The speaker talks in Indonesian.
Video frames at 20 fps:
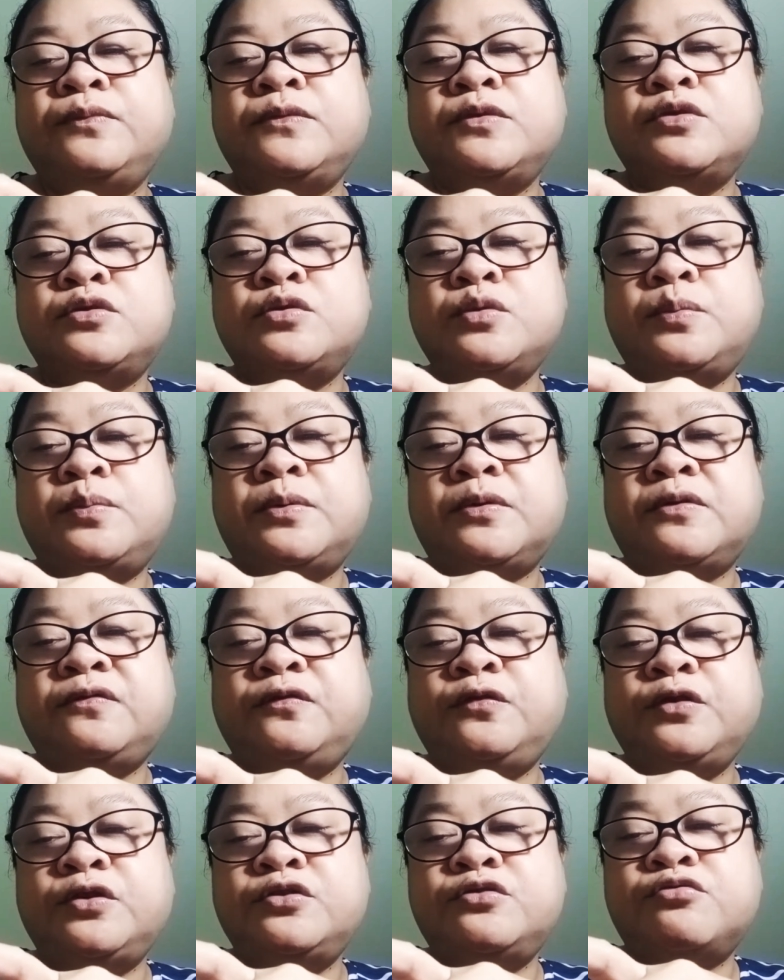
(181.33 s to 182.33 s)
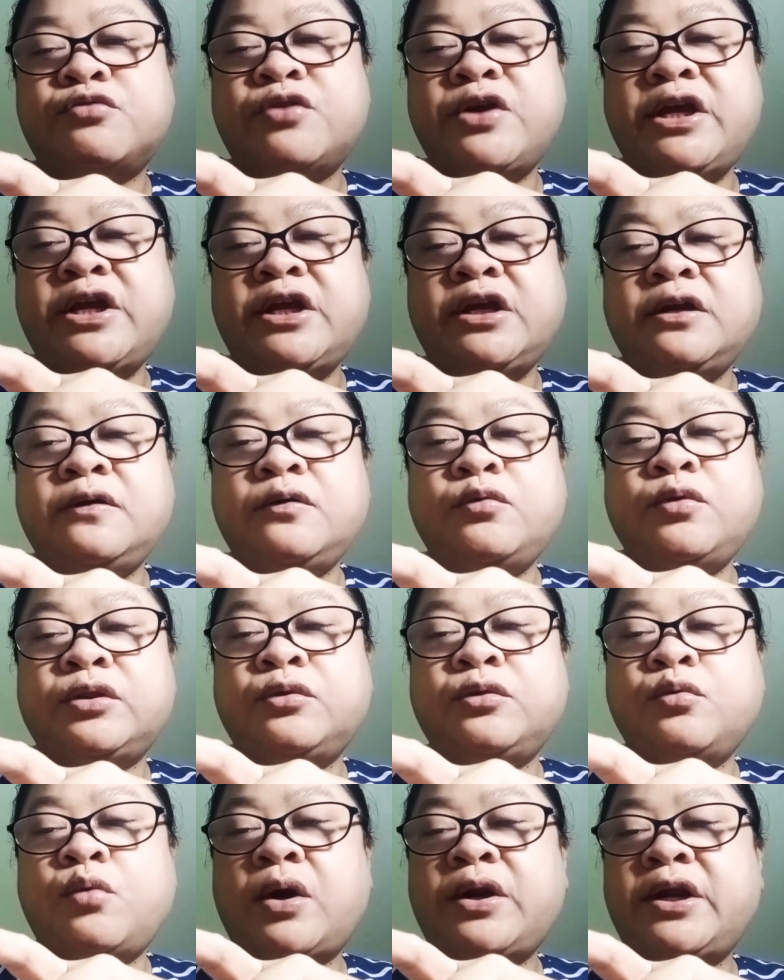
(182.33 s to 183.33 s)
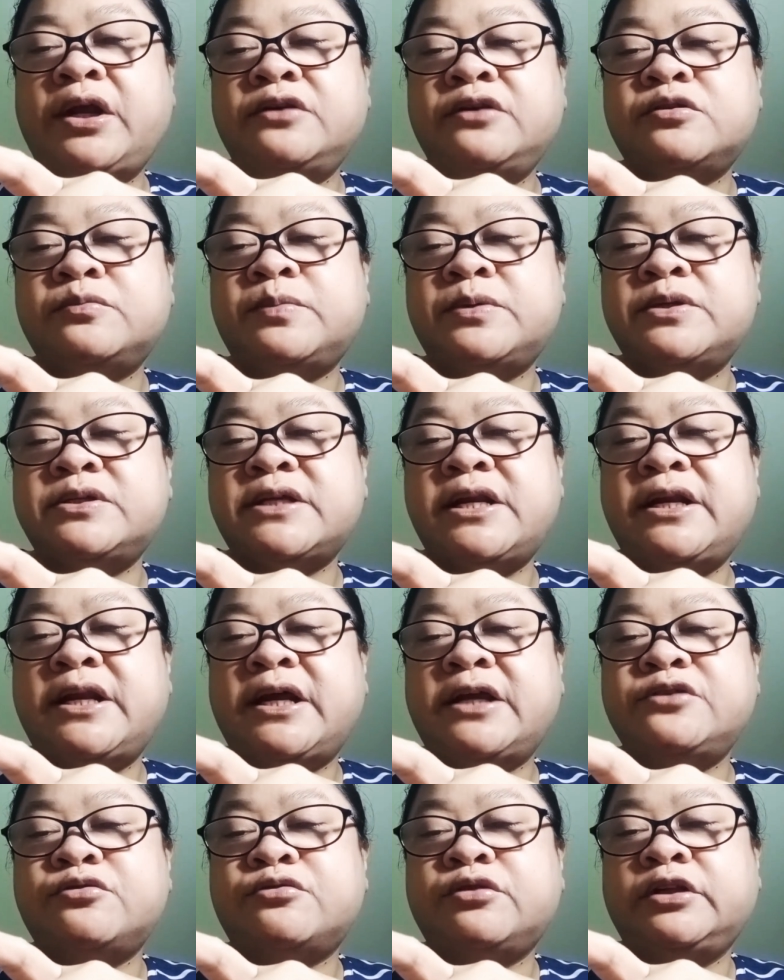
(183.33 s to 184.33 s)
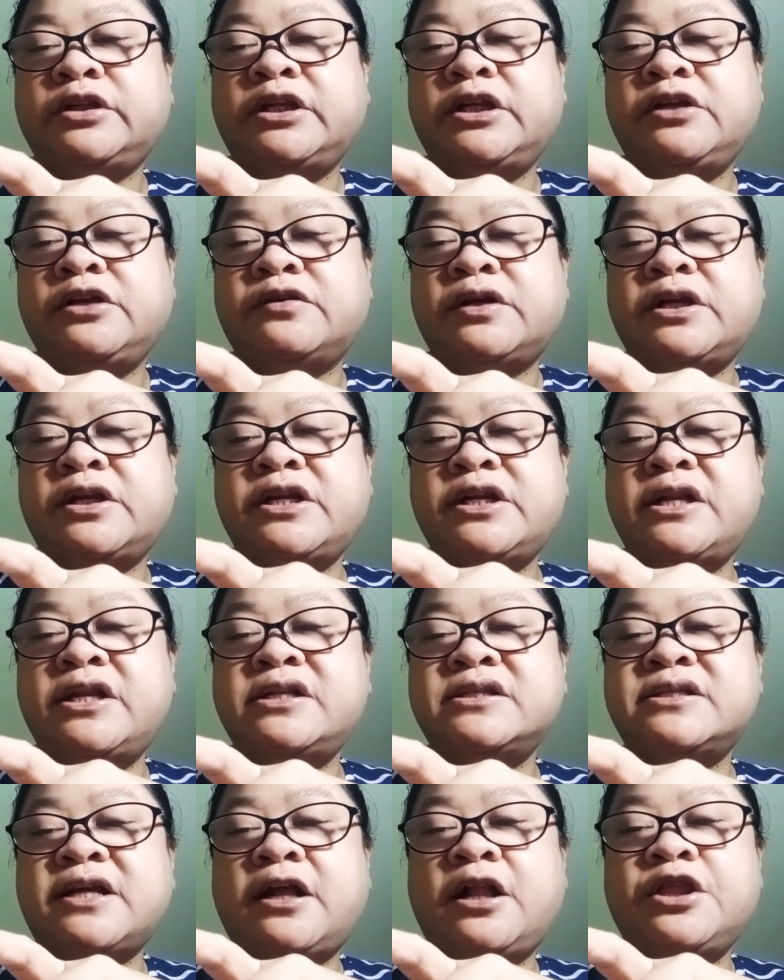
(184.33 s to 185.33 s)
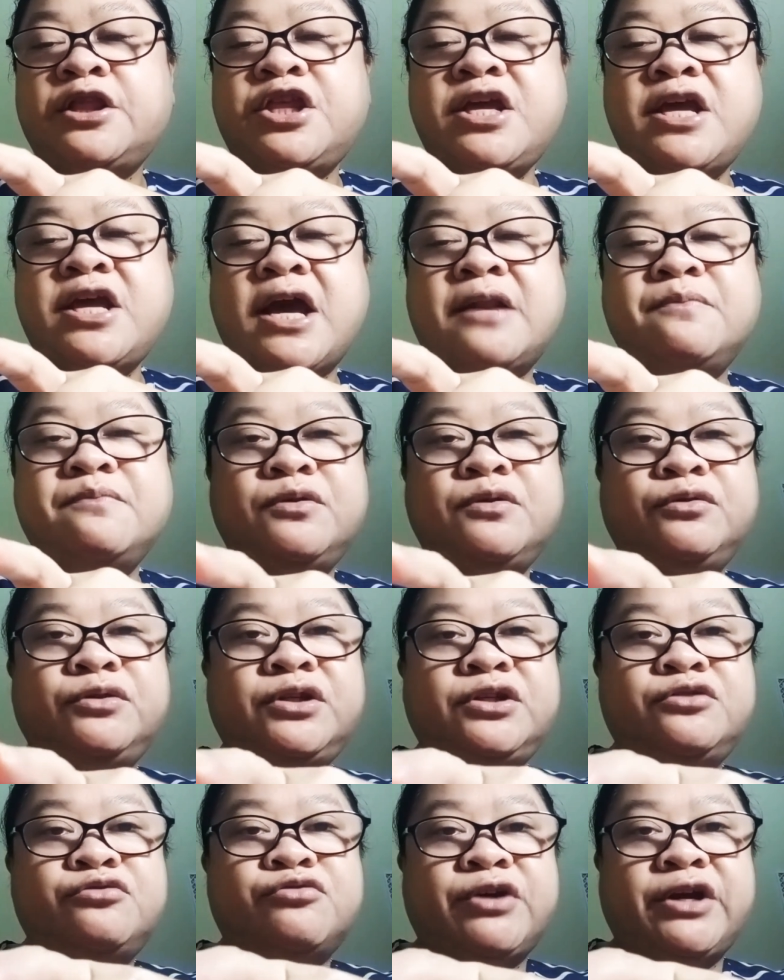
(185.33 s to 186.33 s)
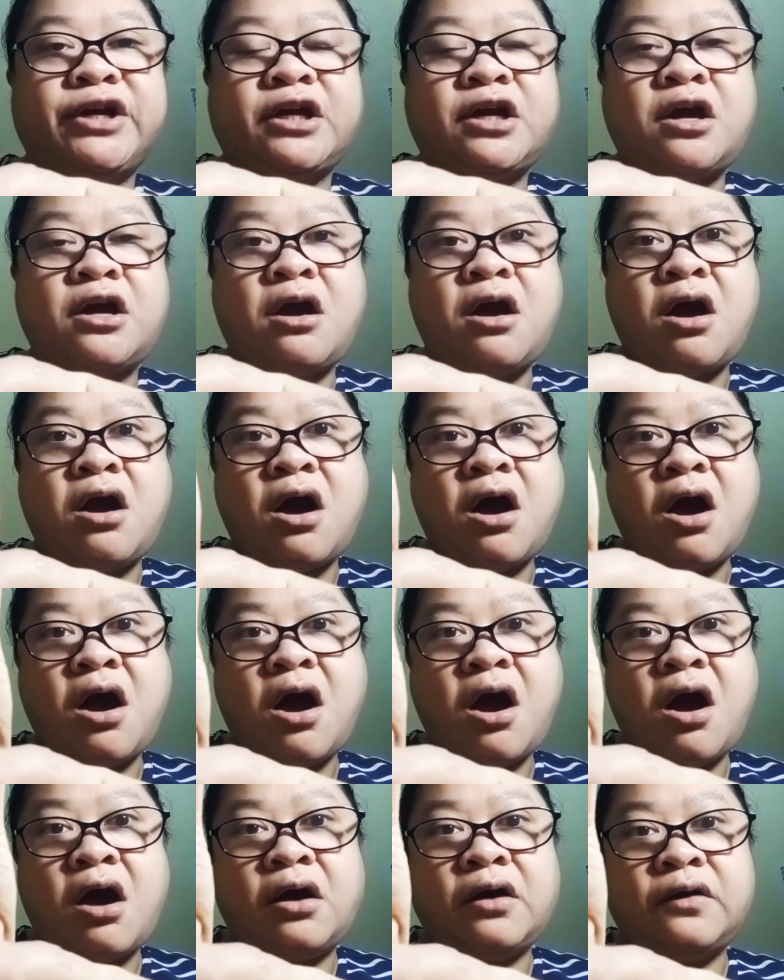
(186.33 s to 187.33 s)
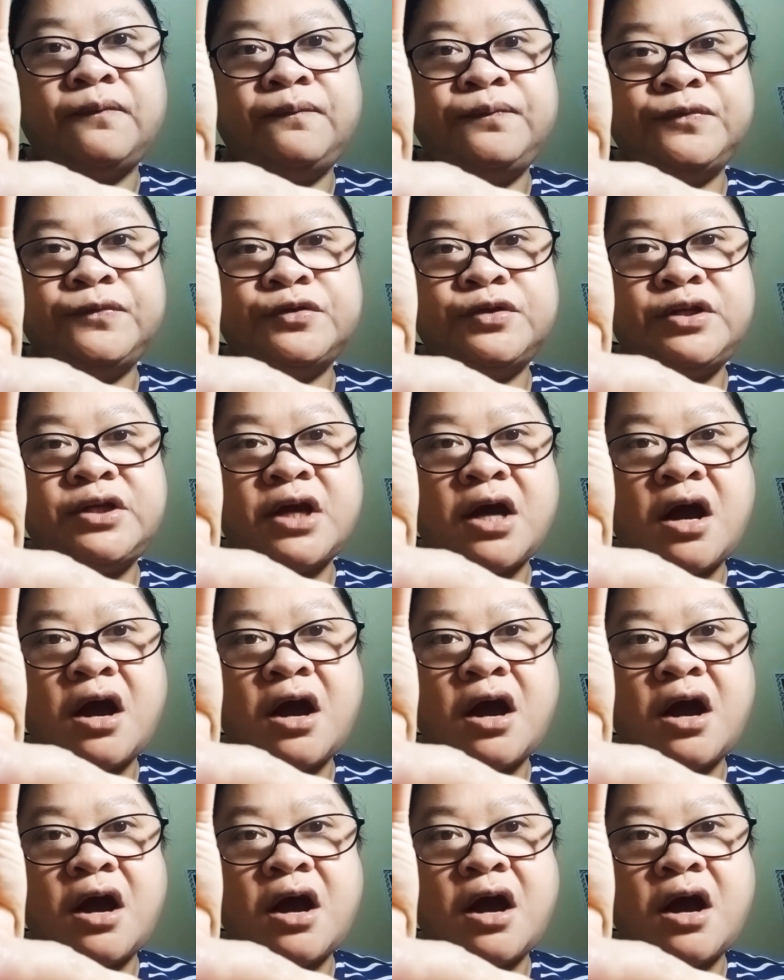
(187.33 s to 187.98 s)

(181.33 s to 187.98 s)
superfood drink with 100% natural ingredients, healthy and beauty drink. Jadi,